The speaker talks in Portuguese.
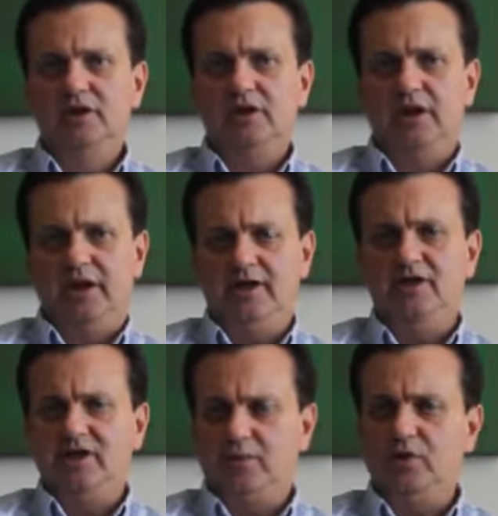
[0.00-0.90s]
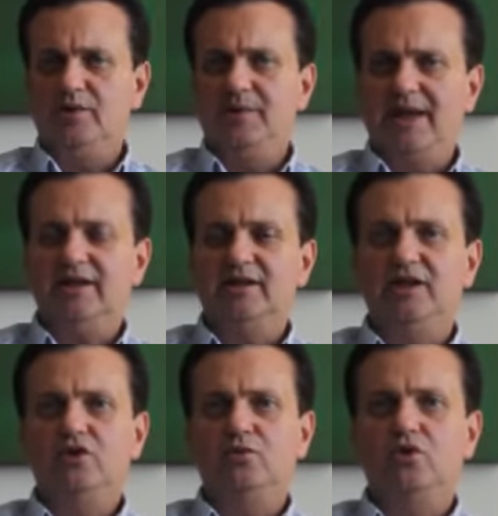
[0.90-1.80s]
é, existe a possibilidade
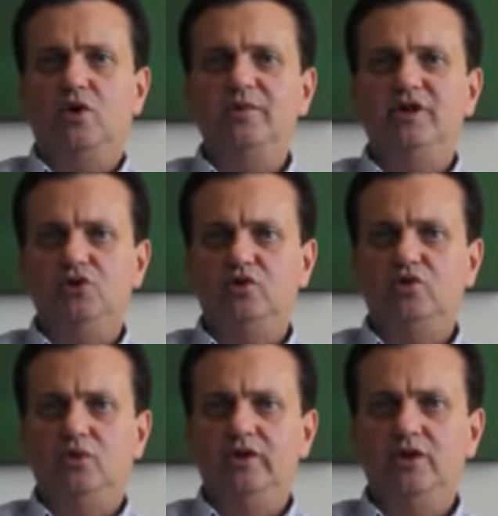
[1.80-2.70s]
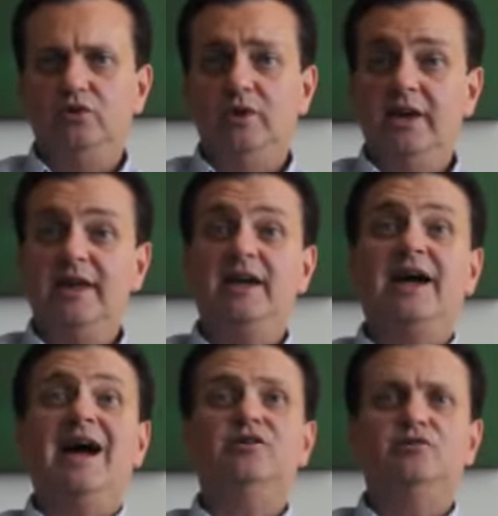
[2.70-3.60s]
sim que meu nome seja escolhido. E
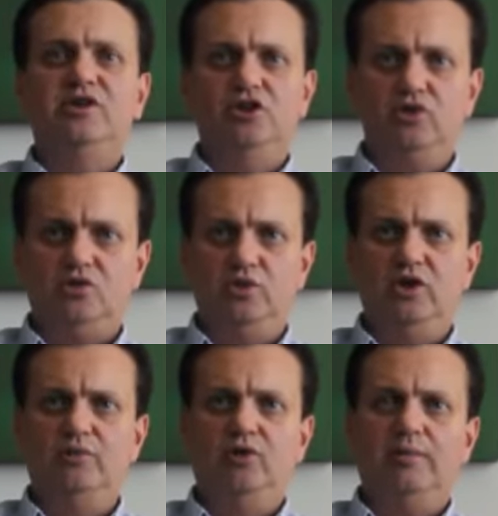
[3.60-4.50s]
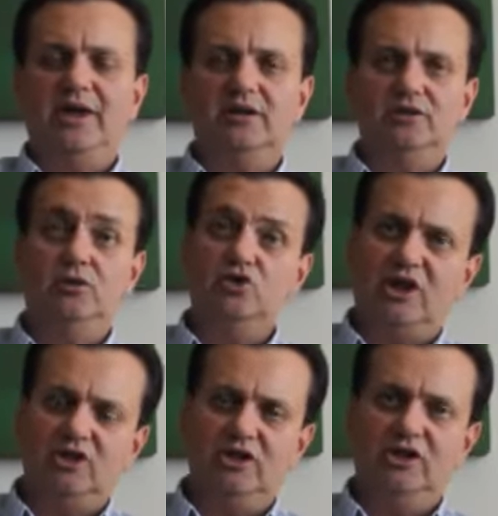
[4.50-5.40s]
caso seja escolhido pelo partido, eu
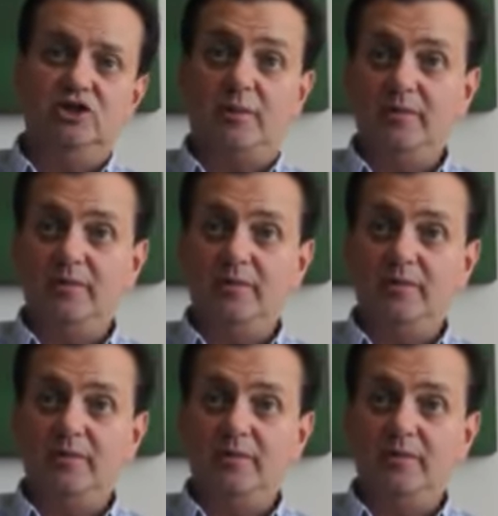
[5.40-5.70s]
já disse, já me